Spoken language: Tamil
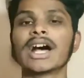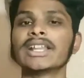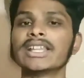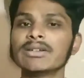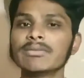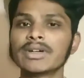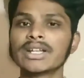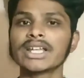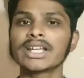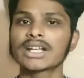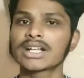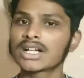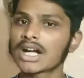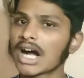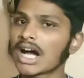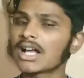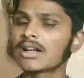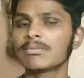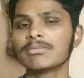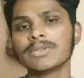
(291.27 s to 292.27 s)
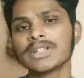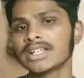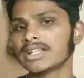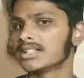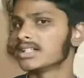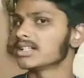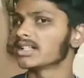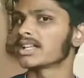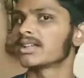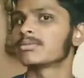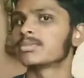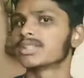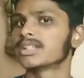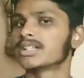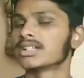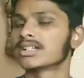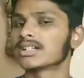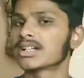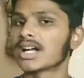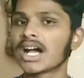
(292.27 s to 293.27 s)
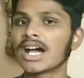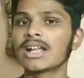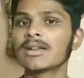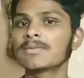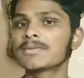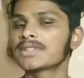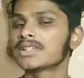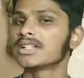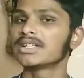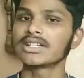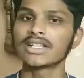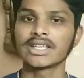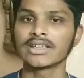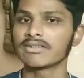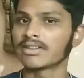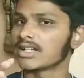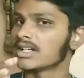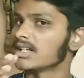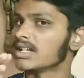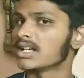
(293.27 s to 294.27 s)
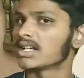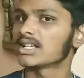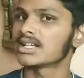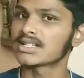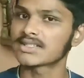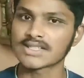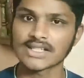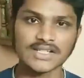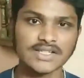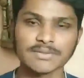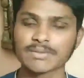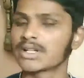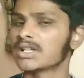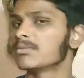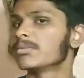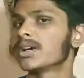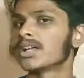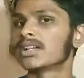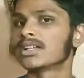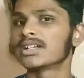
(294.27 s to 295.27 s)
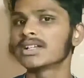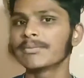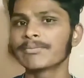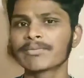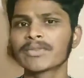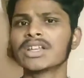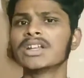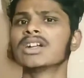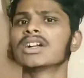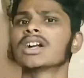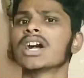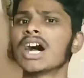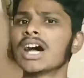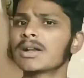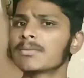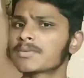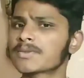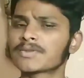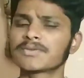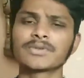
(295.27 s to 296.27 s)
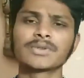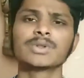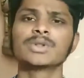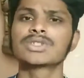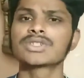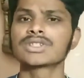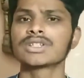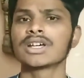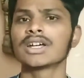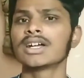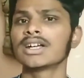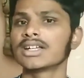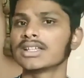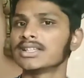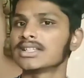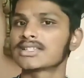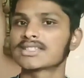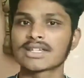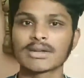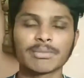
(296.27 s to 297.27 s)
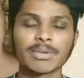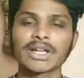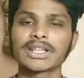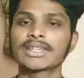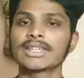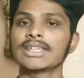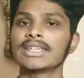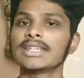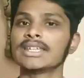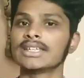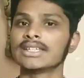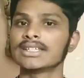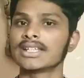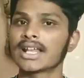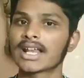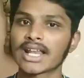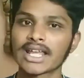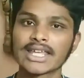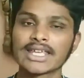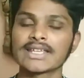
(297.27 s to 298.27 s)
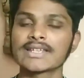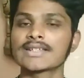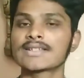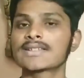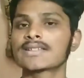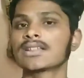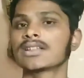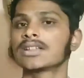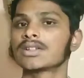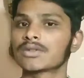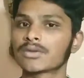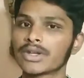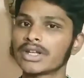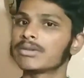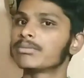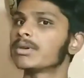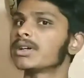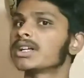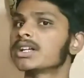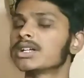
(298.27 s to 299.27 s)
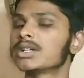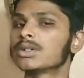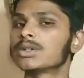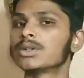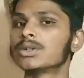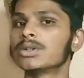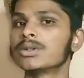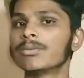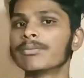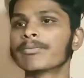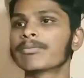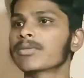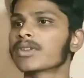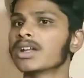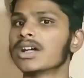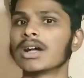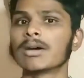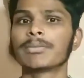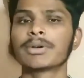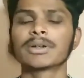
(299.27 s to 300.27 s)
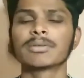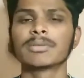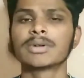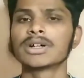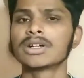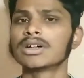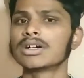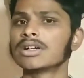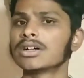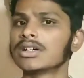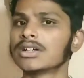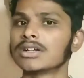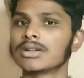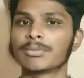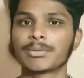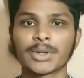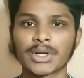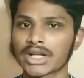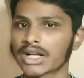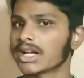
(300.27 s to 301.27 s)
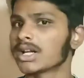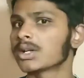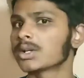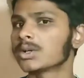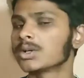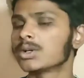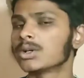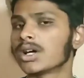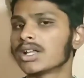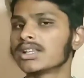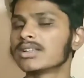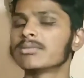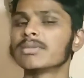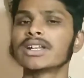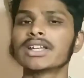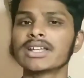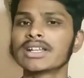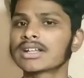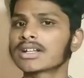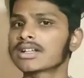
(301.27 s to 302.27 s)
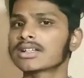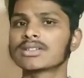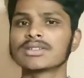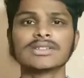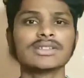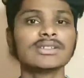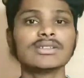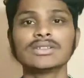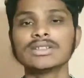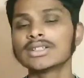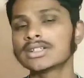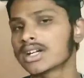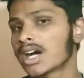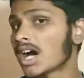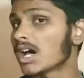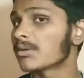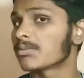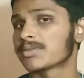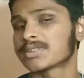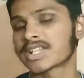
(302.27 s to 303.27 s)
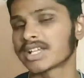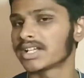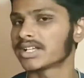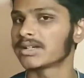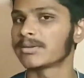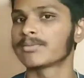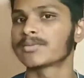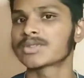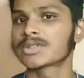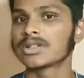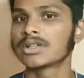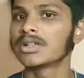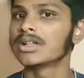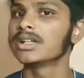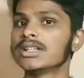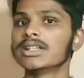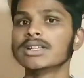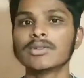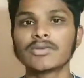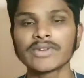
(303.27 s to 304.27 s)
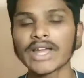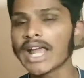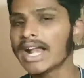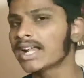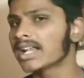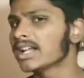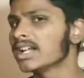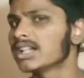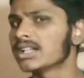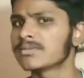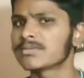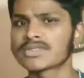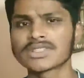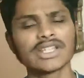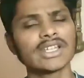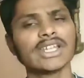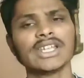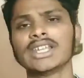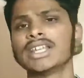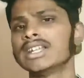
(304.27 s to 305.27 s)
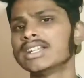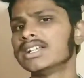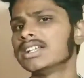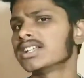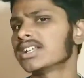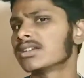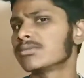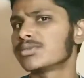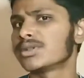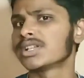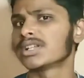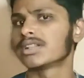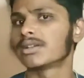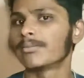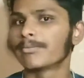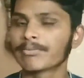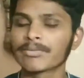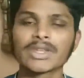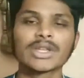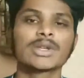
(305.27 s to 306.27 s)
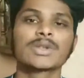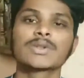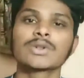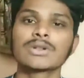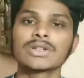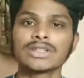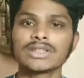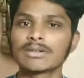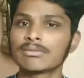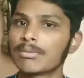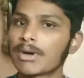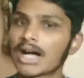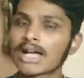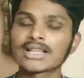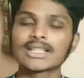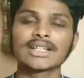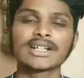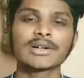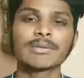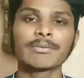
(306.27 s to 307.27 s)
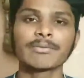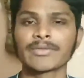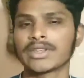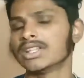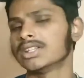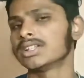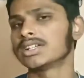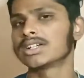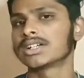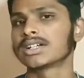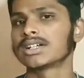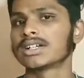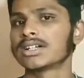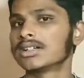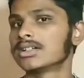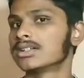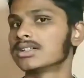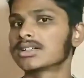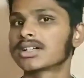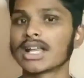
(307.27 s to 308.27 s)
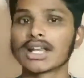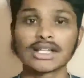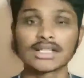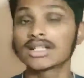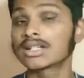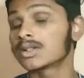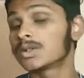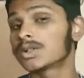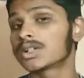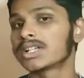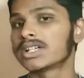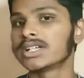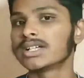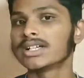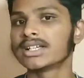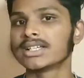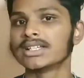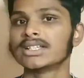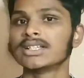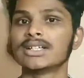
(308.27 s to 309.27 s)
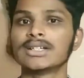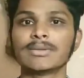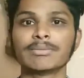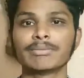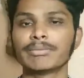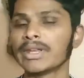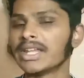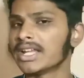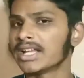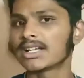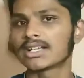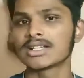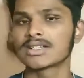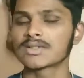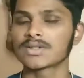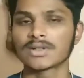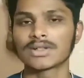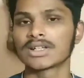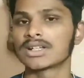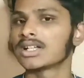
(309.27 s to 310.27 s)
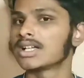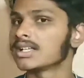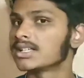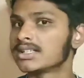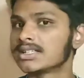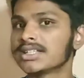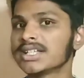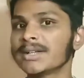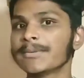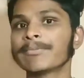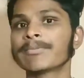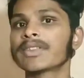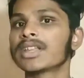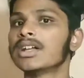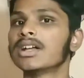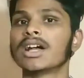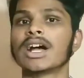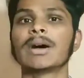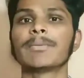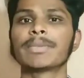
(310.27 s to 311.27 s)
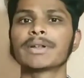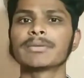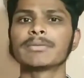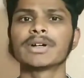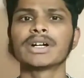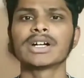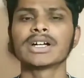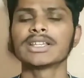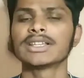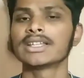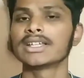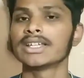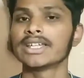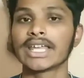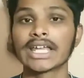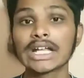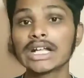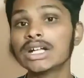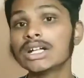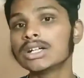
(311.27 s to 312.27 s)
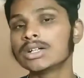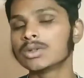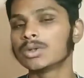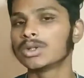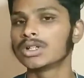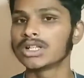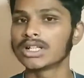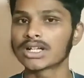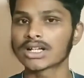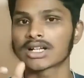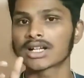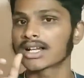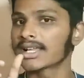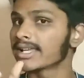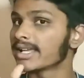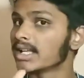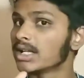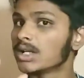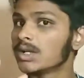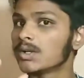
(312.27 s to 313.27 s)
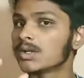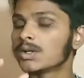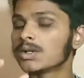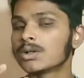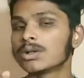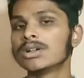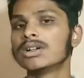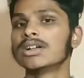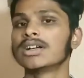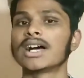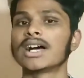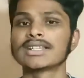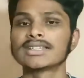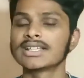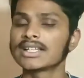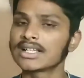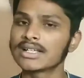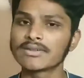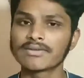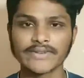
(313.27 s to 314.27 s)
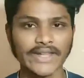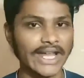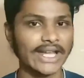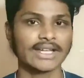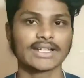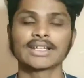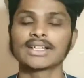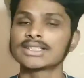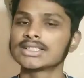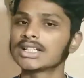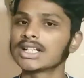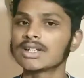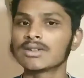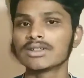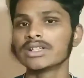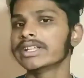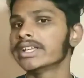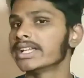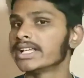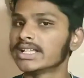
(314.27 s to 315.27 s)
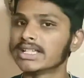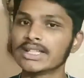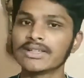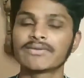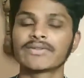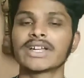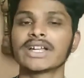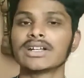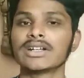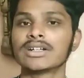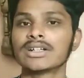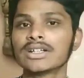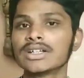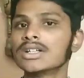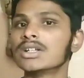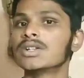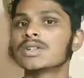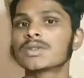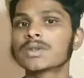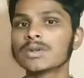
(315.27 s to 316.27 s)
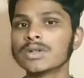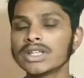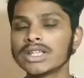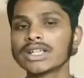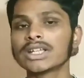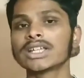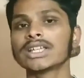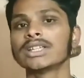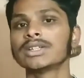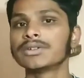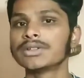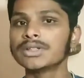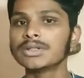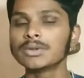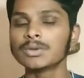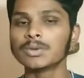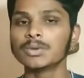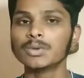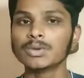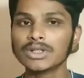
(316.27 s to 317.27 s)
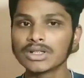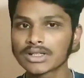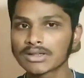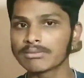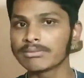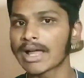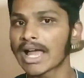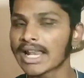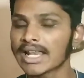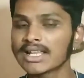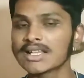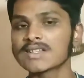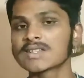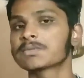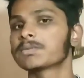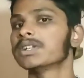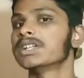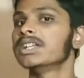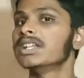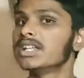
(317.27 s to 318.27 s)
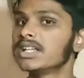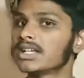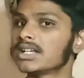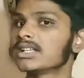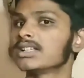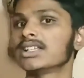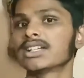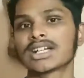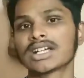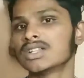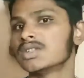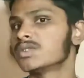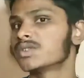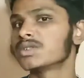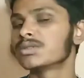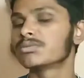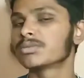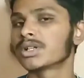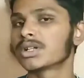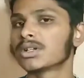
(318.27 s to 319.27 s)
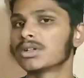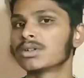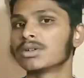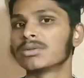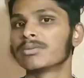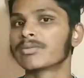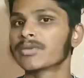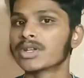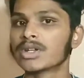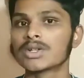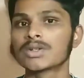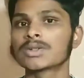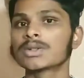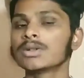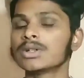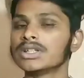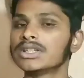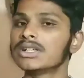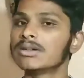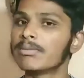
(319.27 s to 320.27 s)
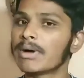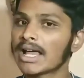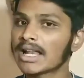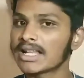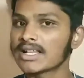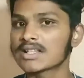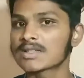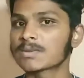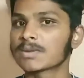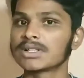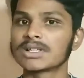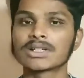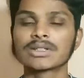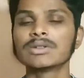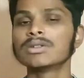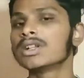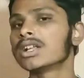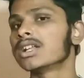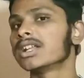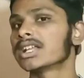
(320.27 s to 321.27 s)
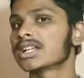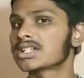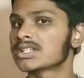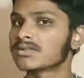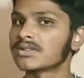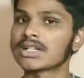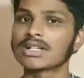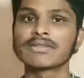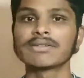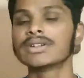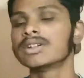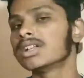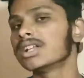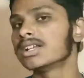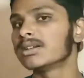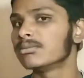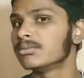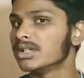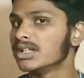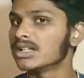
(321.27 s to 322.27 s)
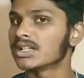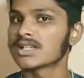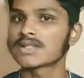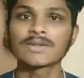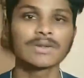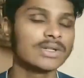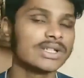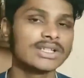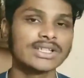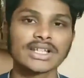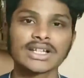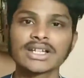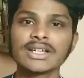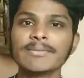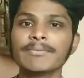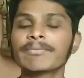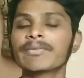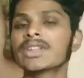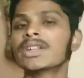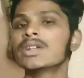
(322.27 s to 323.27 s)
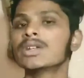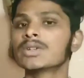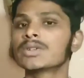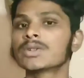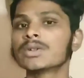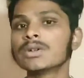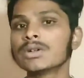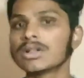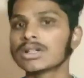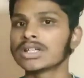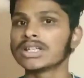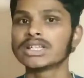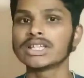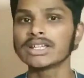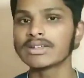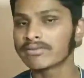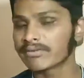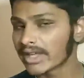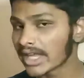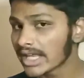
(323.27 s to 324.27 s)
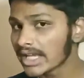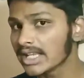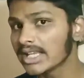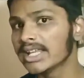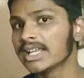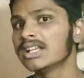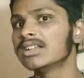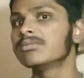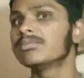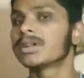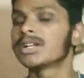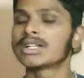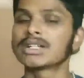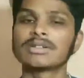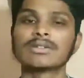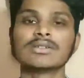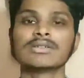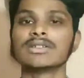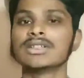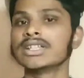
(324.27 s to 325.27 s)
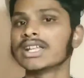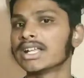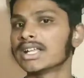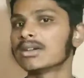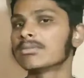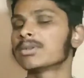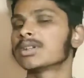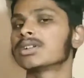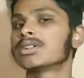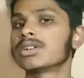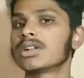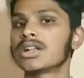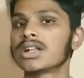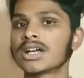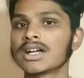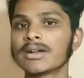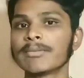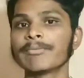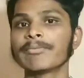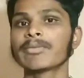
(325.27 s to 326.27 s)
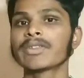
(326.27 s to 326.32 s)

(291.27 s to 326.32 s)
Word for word: அதே மாதிரி கார்ப்னா என்னன்னு கேட்பீங்க கார்ப்ஸ்னுட்டு நீங்க வேணா நெட்ல சர்ச் பண்ணி பாருங்க கார்ப்ஸ் ஃபுட்ஸ்னா இந்த சப்பாத்தி இந்த ரைஸ் ஸ்வீட் பொட்டேட்டோ அப்புறமா பொட்டேட்டோ அந்த மாதிரி இருக்கிறது வந்து வந்து கார்ப்ஸ் ஐட்டம்ஸ் இந்த ஃபேட் ஐட்டம்ஸ்னா நீங்க என்னன்னு கேட்பீங்க ஸோ இந்த பாதாம் இந்த கல்கா கொட்டை இந்த பீனட்னு சொல்லுவாங்களா அது அப்புறமா இந்த எக் உள்ள இருக்கிற எல்லோ அதெல்லாம் ஃபேட் அதெல்லாம் வந்து ஹெல்தி ஃபேட் ஸோ நீங்கள் இதை வந்து உங்களுக்கு பேலன்ஸ் பண்ணி நீங்கள் இதை கன்சியூம் பண்ணணும் ஸோ இதை பேலன்ஸ் பண்ணுறதும் நான் நெக்ஸ்ட் வர வீடியோவில் எப்படின்னு நான் சொல்லித்தரேன் ஸோ இதே வெயிட் கெயின் பண்ணுறவங்க வந்து என்ன பண்ணணும்னா